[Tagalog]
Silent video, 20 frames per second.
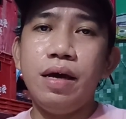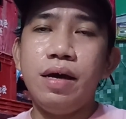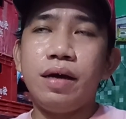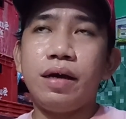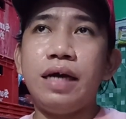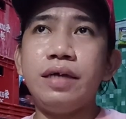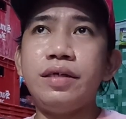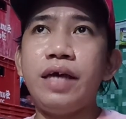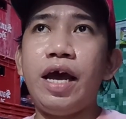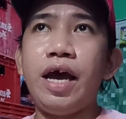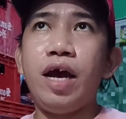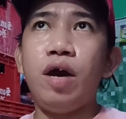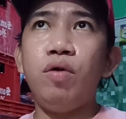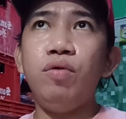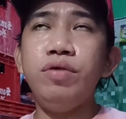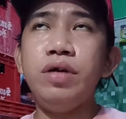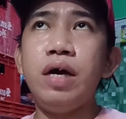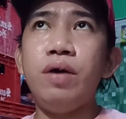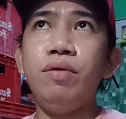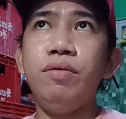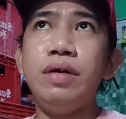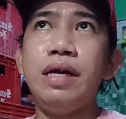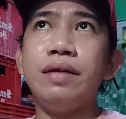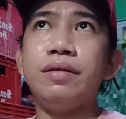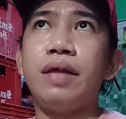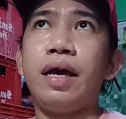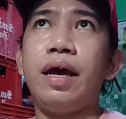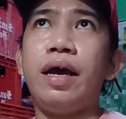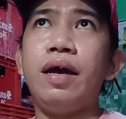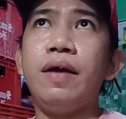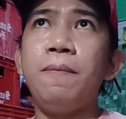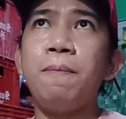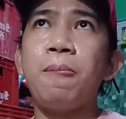Kasi unang-una te,